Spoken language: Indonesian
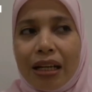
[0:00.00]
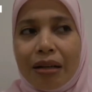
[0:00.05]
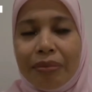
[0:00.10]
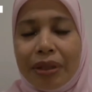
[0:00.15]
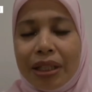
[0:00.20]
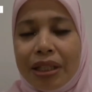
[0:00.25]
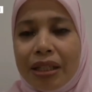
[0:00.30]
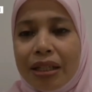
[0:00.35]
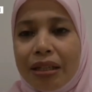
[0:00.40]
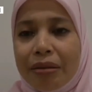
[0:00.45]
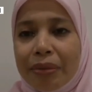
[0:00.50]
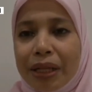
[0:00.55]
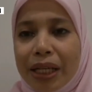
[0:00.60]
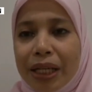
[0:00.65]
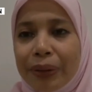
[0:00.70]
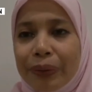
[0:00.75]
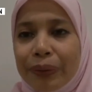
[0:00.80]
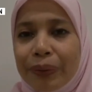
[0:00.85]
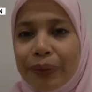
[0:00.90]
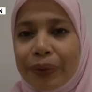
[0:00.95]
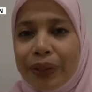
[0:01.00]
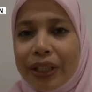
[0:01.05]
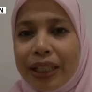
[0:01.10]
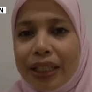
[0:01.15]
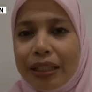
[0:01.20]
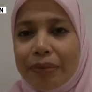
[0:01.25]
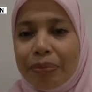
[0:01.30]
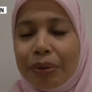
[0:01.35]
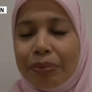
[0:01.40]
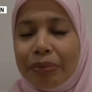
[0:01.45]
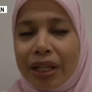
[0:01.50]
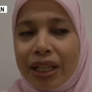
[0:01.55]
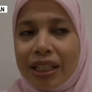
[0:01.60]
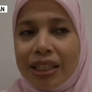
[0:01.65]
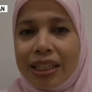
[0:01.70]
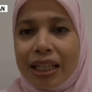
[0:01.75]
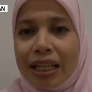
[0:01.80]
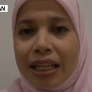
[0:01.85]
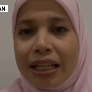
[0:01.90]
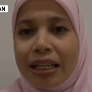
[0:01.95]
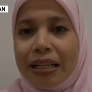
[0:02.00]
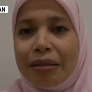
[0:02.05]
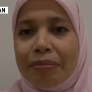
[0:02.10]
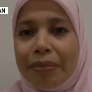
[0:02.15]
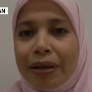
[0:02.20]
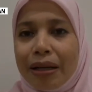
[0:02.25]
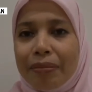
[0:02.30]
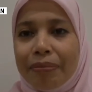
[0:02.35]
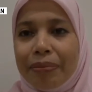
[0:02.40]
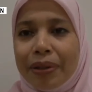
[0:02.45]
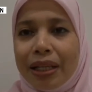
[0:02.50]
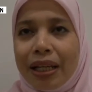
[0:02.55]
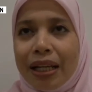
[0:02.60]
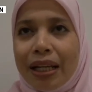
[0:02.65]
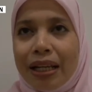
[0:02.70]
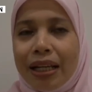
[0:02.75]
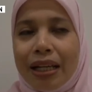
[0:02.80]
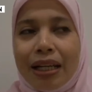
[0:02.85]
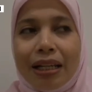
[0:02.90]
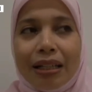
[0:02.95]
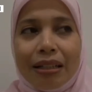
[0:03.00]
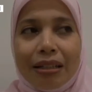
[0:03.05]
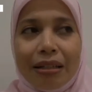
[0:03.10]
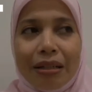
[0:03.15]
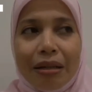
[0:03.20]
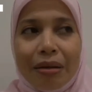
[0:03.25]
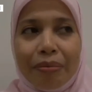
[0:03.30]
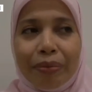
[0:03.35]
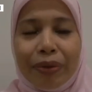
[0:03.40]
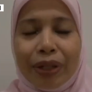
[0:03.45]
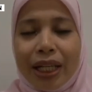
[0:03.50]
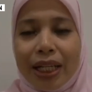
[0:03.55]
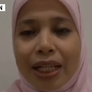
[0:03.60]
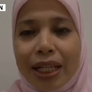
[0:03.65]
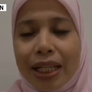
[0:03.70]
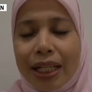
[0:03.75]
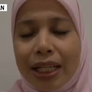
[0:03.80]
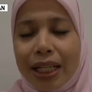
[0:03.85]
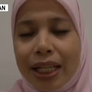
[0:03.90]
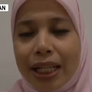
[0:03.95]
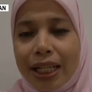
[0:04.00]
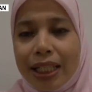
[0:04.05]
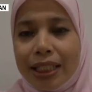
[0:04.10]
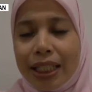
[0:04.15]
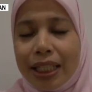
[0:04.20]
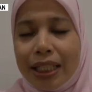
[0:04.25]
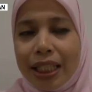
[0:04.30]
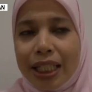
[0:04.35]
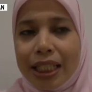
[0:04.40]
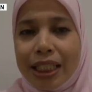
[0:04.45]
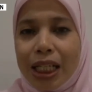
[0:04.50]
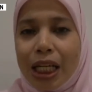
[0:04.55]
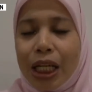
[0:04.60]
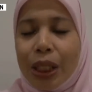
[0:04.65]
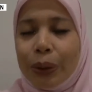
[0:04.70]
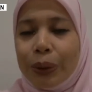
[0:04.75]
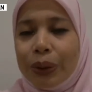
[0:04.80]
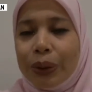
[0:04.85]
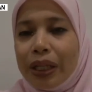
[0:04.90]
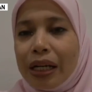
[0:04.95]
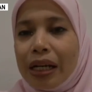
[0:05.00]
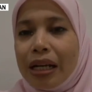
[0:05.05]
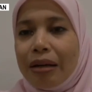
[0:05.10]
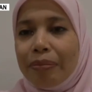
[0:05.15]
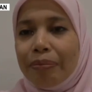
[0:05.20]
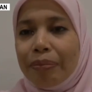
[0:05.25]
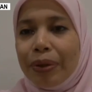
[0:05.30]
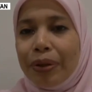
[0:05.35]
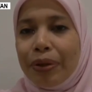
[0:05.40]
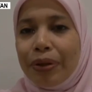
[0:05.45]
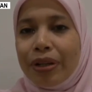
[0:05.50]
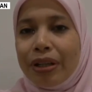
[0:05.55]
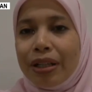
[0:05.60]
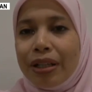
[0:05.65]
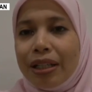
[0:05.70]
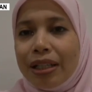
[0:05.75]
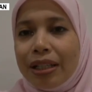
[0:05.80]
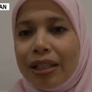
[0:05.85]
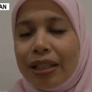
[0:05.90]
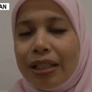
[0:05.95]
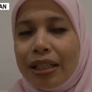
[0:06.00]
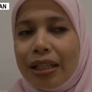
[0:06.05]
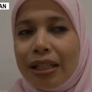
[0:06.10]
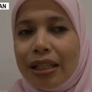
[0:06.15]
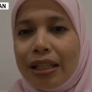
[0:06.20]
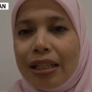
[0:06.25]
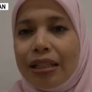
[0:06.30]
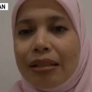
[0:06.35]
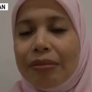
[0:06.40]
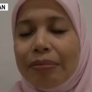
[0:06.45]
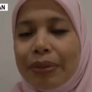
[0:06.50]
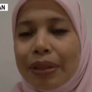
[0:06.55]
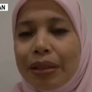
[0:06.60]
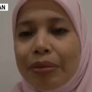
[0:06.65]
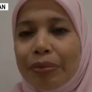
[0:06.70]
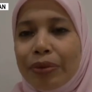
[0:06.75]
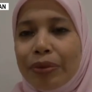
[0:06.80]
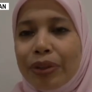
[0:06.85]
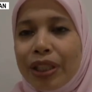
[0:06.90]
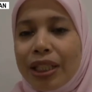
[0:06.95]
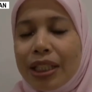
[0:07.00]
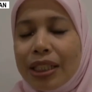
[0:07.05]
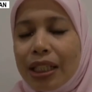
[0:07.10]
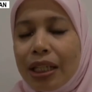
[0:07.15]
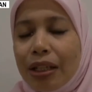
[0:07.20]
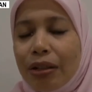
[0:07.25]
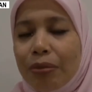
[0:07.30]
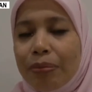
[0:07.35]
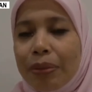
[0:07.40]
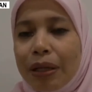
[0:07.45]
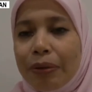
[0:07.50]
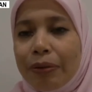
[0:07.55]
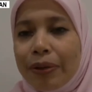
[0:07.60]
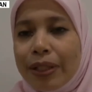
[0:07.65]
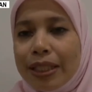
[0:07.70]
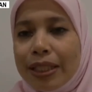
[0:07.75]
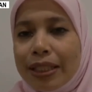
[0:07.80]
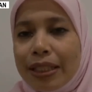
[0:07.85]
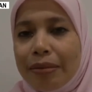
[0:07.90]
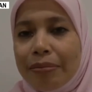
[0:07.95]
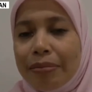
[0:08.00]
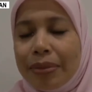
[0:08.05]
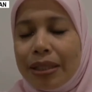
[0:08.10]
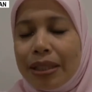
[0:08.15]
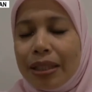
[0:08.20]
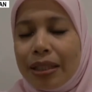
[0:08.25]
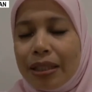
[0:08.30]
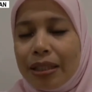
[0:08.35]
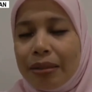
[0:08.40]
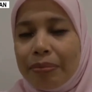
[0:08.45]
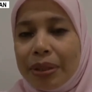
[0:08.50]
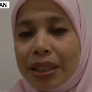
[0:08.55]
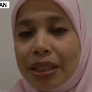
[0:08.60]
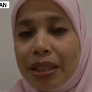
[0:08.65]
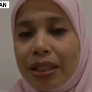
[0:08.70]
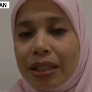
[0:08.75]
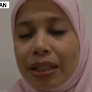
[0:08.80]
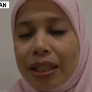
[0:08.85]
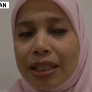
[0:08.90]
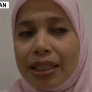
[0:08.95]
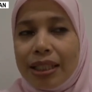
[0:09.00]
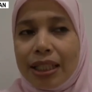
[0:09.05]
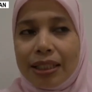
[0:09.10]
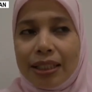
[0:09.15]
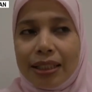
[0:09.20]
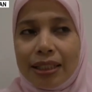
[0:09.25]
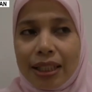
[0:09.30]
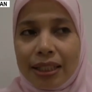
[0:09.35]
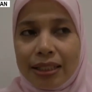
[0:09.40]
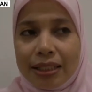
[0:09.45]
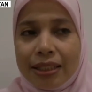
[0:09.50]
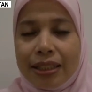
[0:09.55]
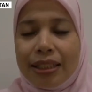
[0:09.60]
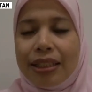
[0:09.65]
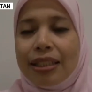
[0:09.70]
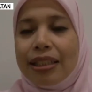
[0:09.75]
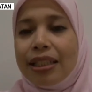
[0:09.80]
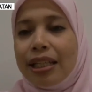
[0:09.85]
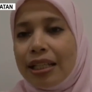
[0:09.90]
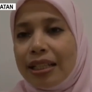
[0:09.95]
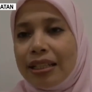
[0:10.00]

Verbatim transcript: kami dengan melakukan pemeriksaan para pihak, mulai dari ASN-nya selaku terlapor dan penemunya selaku panwascam beserta saksi-saksi